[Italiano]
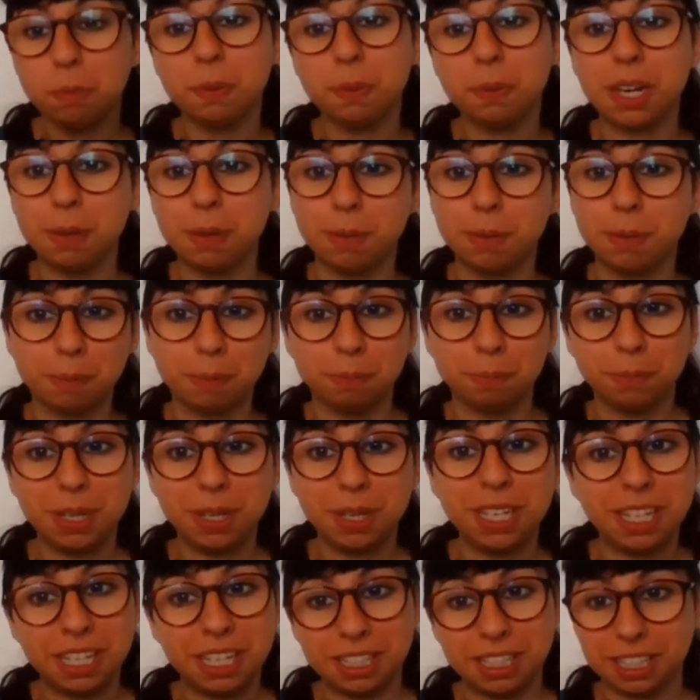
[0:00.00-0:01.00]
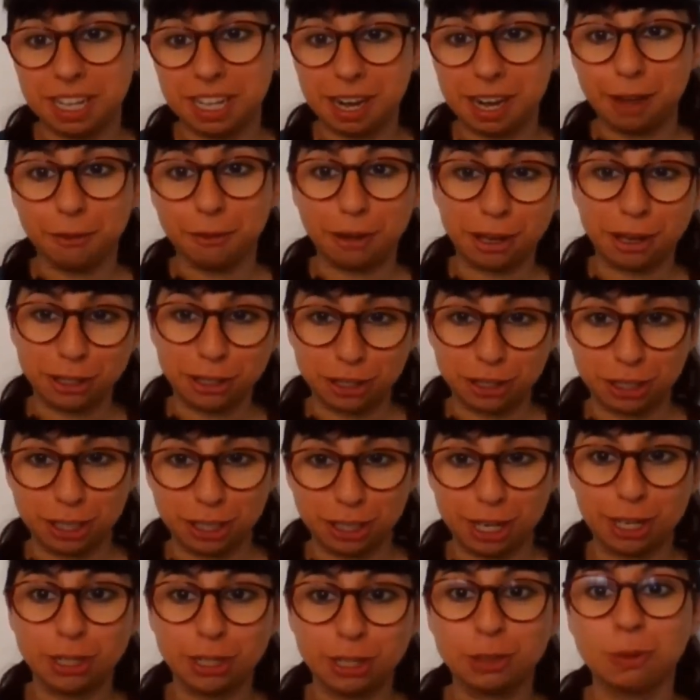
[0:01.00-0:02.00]
per i bambini della fascia
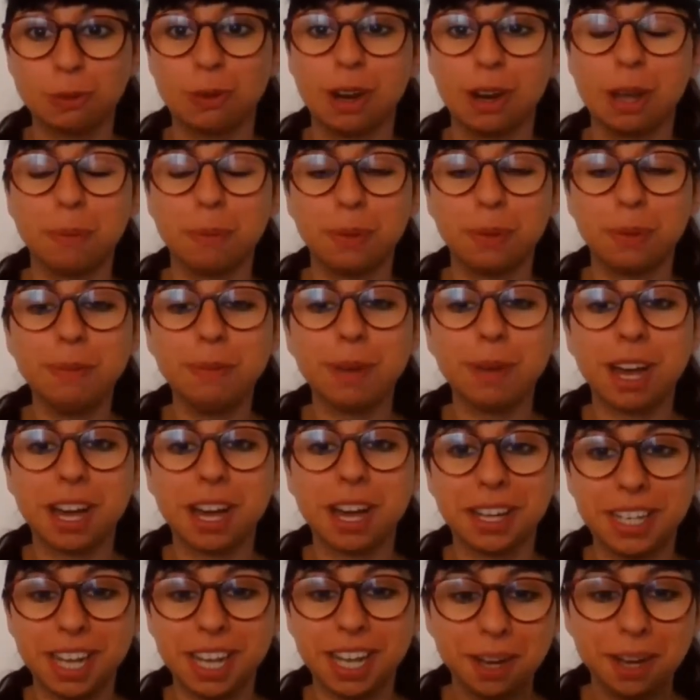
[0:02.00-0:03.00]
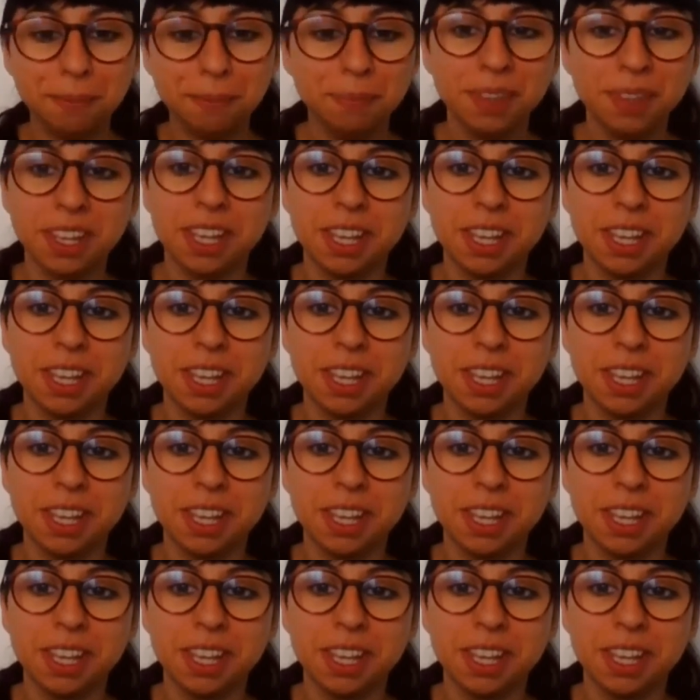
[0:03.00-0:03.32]
della scuola primaria